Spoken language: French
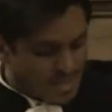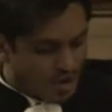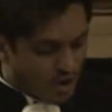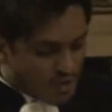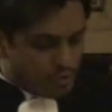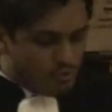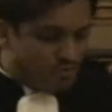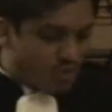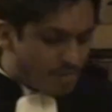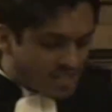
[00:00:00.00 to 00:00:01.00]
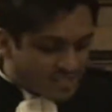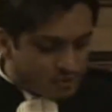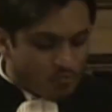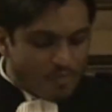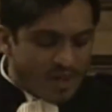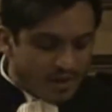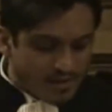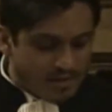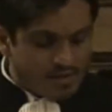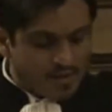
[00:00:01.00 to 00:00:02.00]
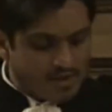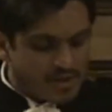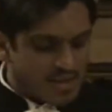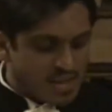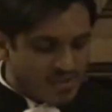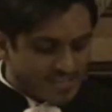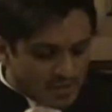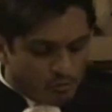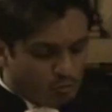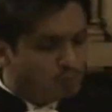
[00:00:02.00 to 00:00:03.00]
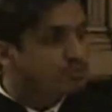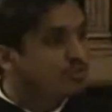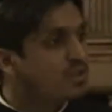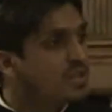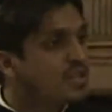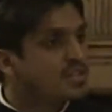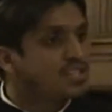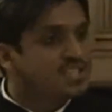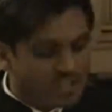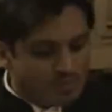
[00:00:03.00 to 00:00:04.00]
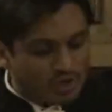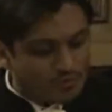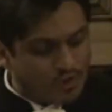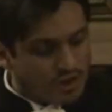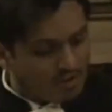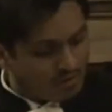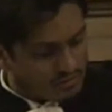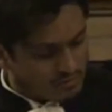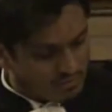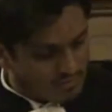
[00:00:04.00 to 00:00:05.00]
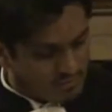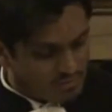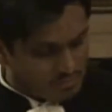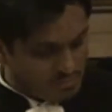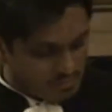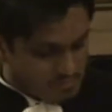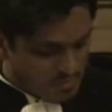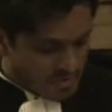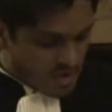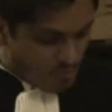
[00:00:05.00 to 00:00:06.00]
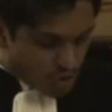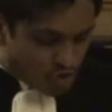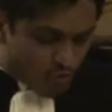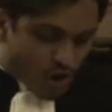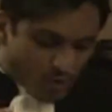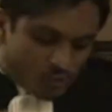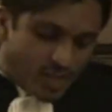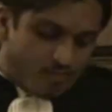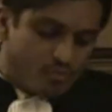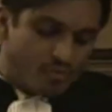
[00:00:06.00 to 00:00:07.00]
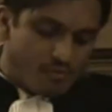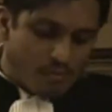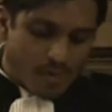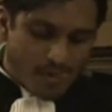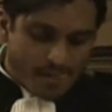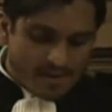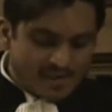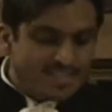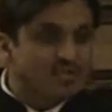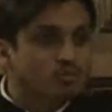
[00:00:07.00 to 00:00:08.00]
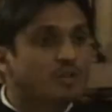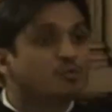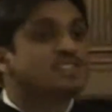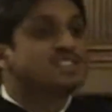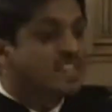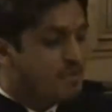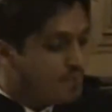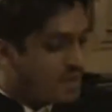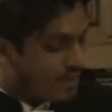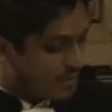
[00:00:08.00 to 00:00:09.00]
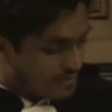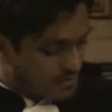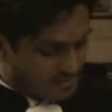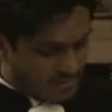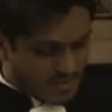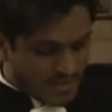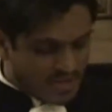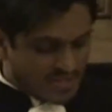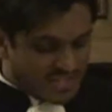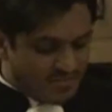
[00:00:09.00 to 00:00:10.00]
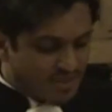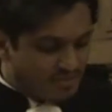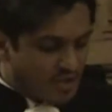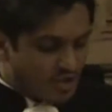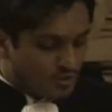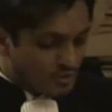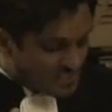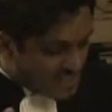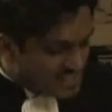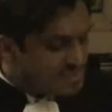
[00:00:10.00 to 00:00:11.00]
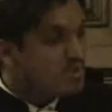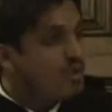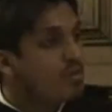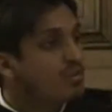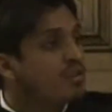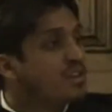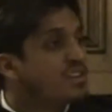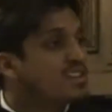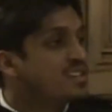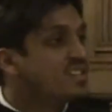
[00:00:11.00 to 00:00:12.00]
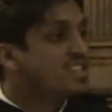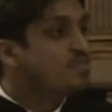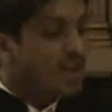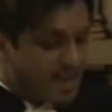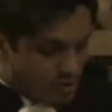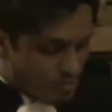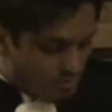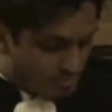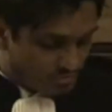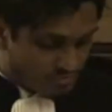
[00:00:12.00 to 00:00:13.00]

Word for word: Et quand l'un de nous voit partir son père, eh bien c'est nous douze qui sommes orphelins. Et puis je vous raconte un peu l'histoire de ces pères qui vivent dans ces immeubles, qui prennent l'eau.